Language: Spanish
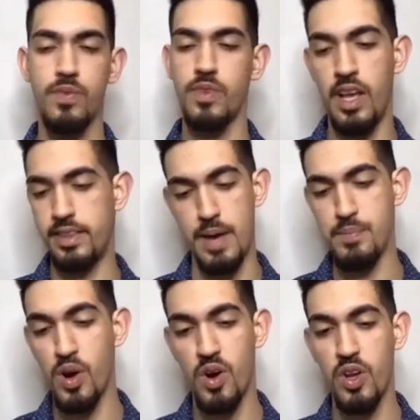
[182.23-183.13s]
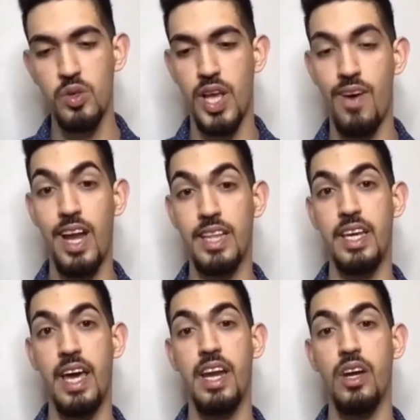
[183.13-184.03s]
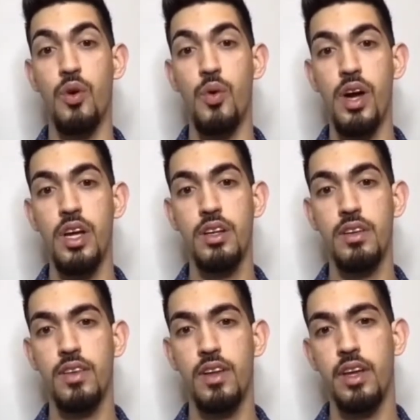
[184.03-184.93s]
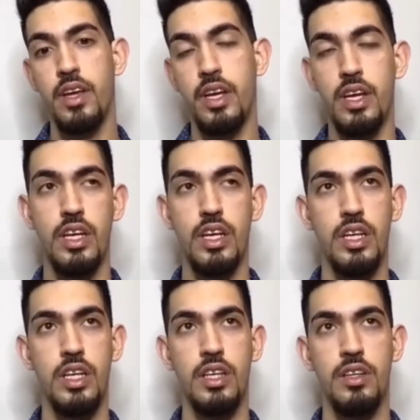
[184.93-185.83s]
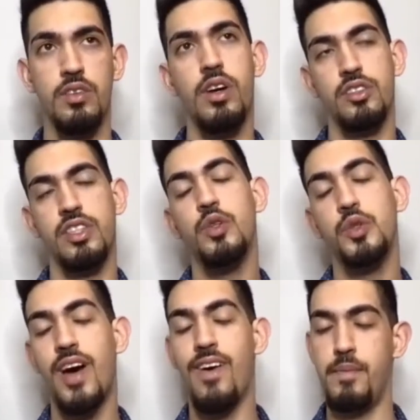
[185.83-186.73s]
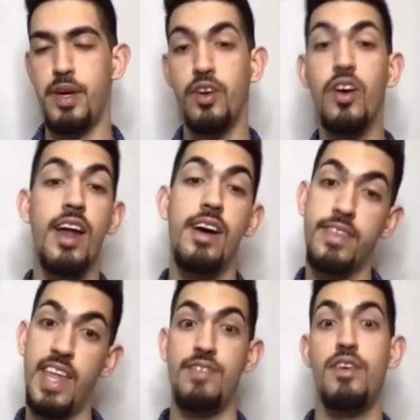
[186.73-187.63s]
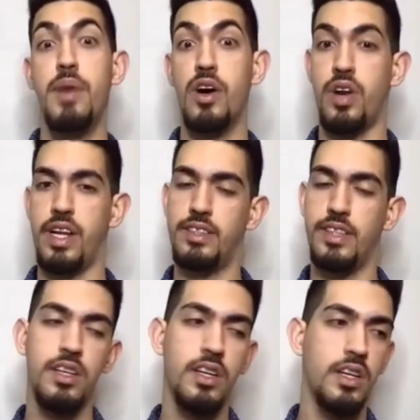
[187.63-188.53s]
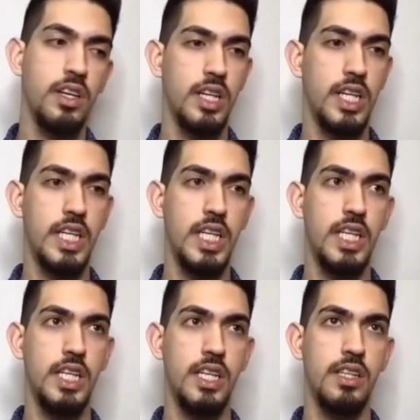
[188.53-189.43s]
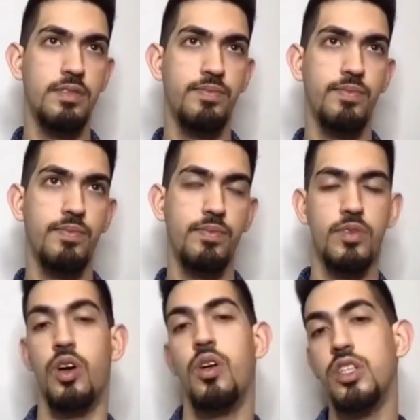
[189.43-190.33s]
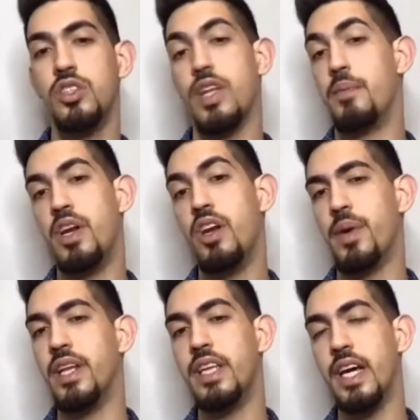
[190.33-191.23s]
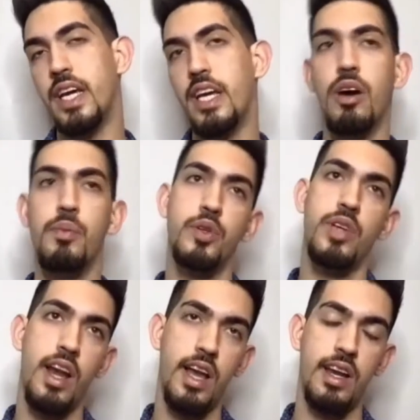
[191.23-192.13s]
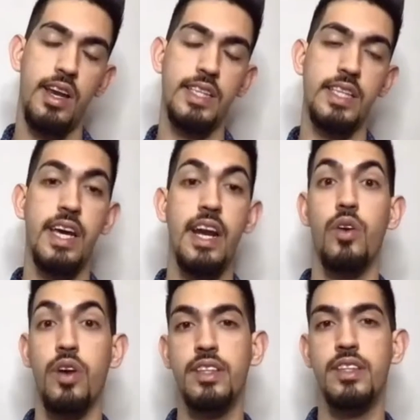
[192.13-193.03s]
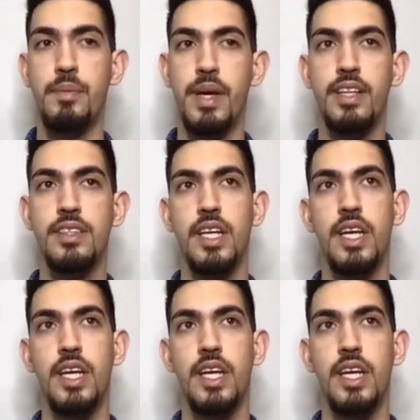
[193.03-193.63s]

tampoco yo usaba la tijera en Cuba. Y bueno, sí lo usaba, pero no de la, de la forma correcta. Y todo eso también lo aprendí aquí, cómo usar la, tijera correctamente,